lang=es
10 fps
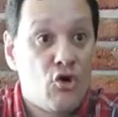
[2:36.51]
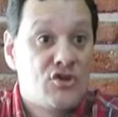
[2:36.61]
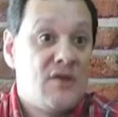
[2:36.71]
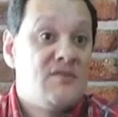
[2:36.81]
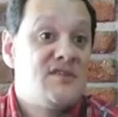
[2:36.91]

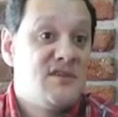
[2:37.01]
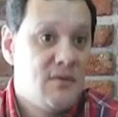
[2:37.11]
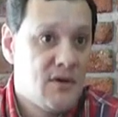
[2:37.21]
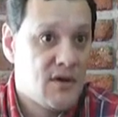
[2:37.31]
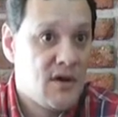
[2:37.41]

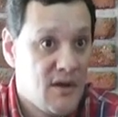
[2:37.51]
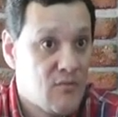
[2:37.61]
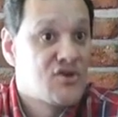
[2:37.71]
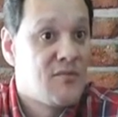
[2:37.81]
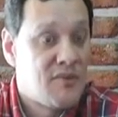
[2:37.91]
ostensible que
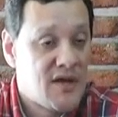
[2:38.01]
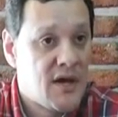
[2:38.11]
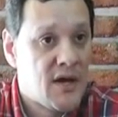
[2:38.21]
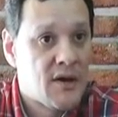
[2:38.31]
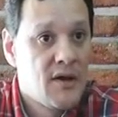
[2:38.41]
iremos a
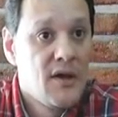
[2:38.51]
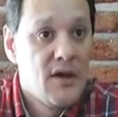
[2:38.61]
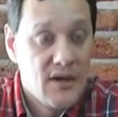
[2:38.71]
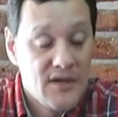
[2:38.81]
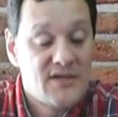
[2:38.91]
aplicar
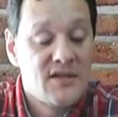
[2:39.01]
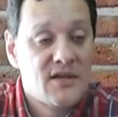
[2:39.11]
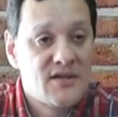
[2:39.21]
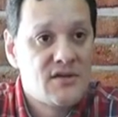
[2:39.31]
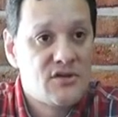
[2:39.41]
en esa
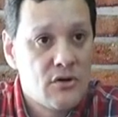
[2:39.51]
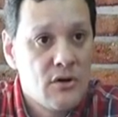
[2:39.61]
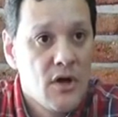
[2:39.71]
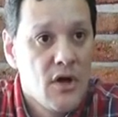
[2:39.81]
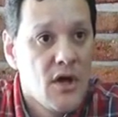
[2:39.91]
intersección,